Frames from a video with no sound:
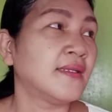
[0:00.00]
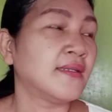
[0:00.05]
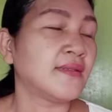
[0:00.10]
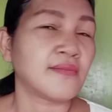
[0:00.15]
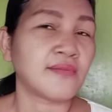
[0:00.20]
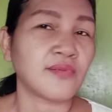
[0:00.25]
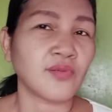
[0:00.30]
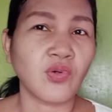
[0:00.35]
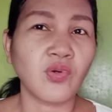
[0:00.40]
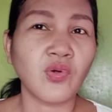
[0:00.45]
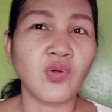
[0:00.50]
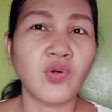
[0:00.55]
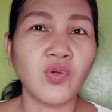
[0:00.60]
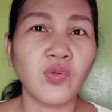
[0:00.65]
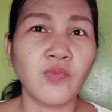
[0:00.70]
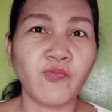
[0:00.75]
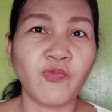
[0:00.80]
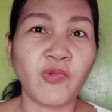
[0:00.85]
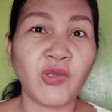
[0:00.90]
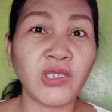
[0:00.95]
So,
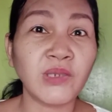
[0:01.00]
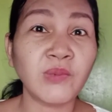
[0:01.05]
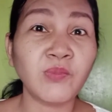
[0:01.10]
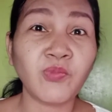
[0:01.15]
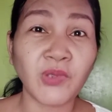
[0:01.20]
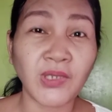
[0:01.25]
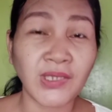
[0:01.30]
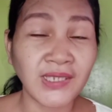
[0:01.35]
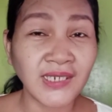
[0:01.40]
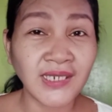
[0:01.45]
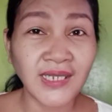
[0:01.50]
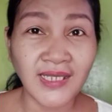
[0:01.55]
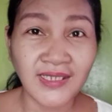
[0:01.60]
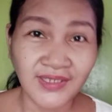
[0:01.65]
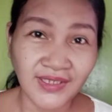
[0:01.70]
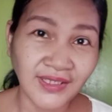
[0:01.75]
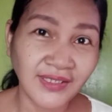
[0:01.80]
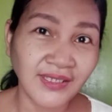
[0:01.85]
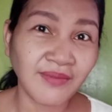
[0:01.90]
pwedeng pwede natin